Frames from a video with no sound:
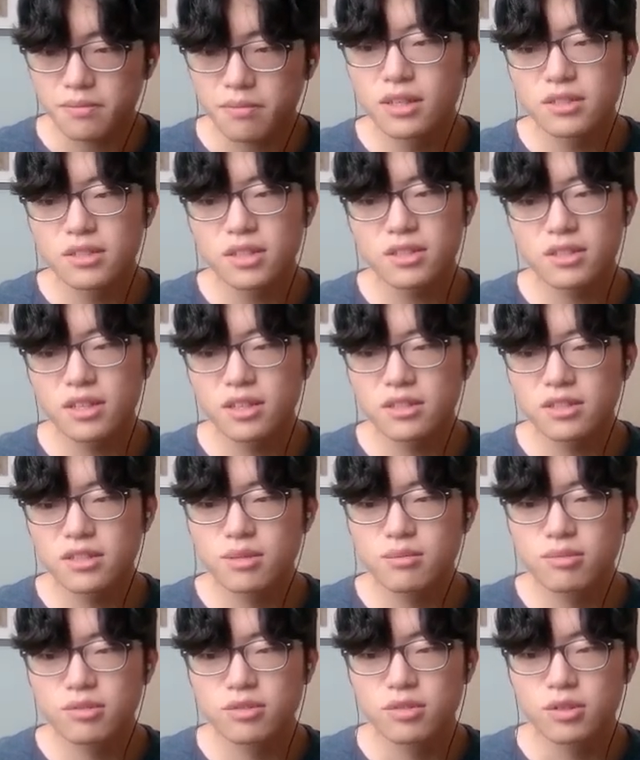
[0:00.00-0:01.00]

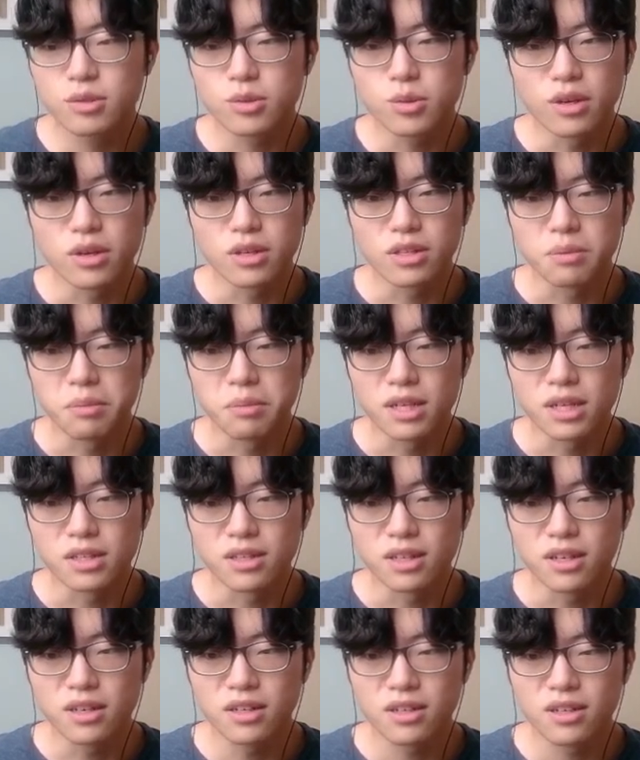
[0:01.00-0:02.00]
채식하시는 분들이 좋아하는
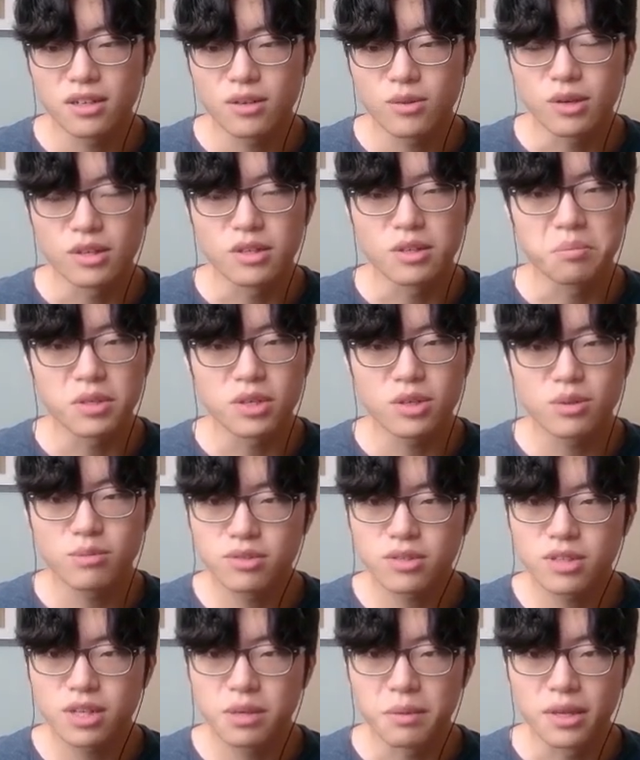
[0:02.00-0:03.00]
바나나, 과연 비건
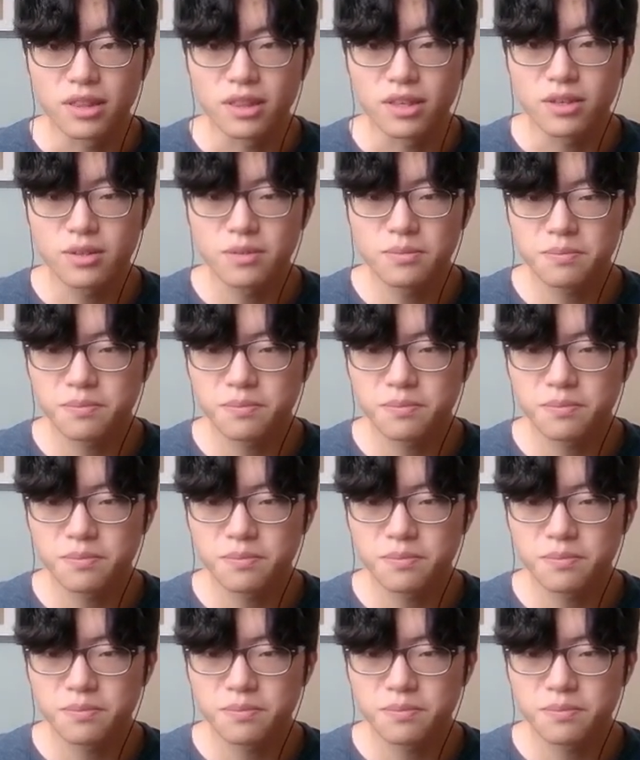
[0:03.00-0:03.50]
푸드가 맞나요?